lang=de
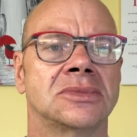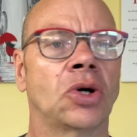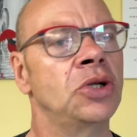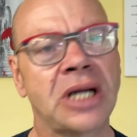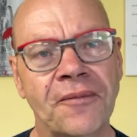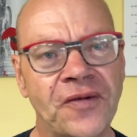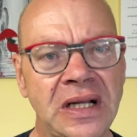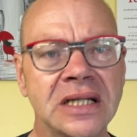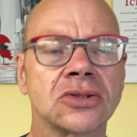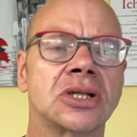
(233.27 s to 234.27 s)
Und ich habe
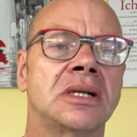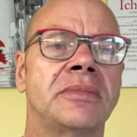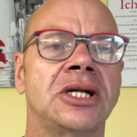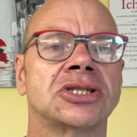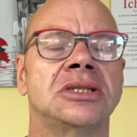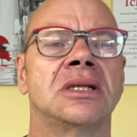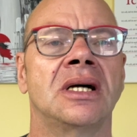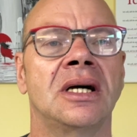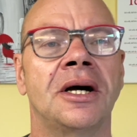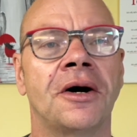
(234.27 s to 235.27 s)
viele solche Menschen
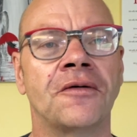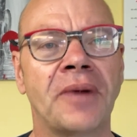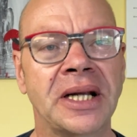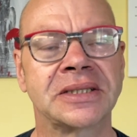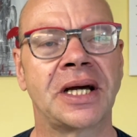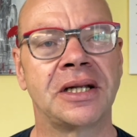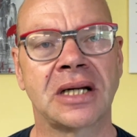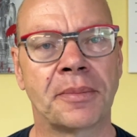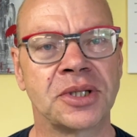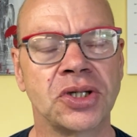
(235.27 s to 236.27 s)
auf meiner Seite
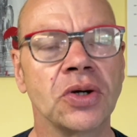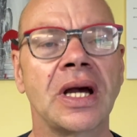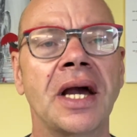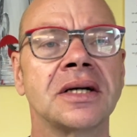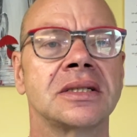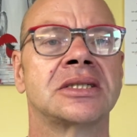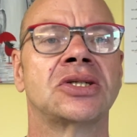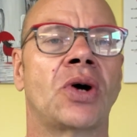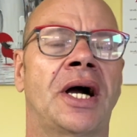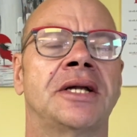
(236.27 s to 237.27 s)
gehabt. Der Dirk Eckert ist
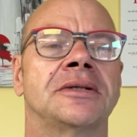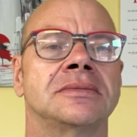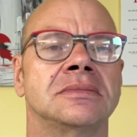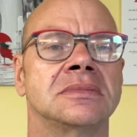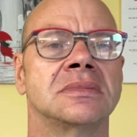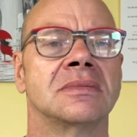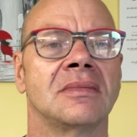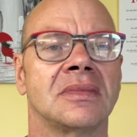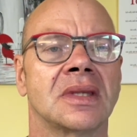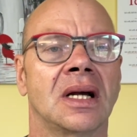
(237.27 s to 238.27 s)
so einer.
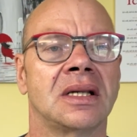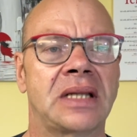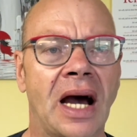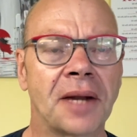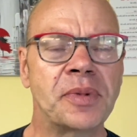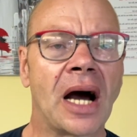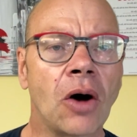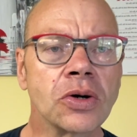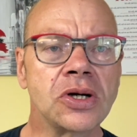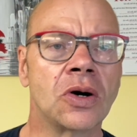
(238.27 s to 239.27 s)
Der hat mir
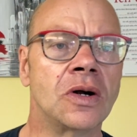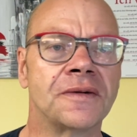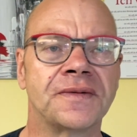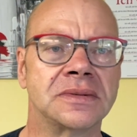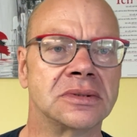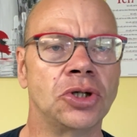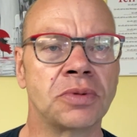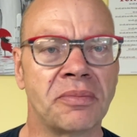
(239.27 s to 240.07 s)
auch geholfen, über